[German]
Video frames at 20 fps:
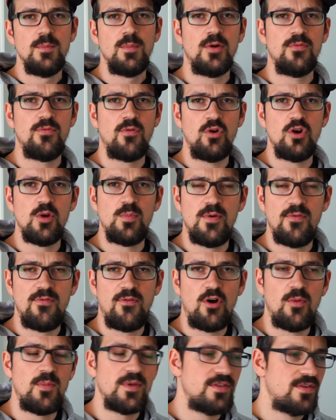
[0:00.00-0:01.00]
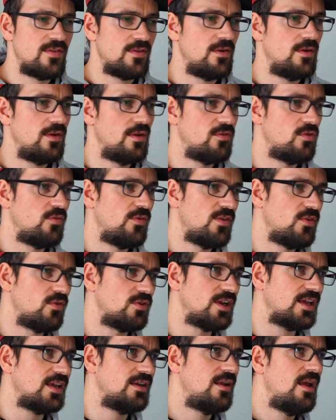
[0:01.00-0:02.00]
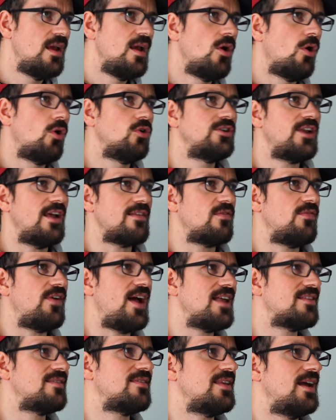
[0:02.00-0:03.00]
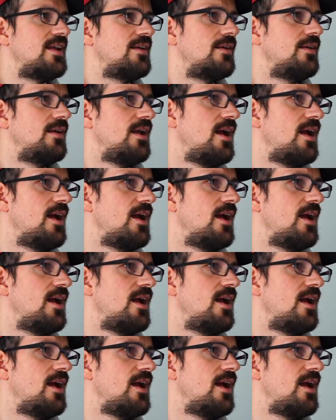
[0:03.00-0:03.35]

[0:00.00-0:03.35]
Portfolio Performance äh, sowieso drin und das war's dann.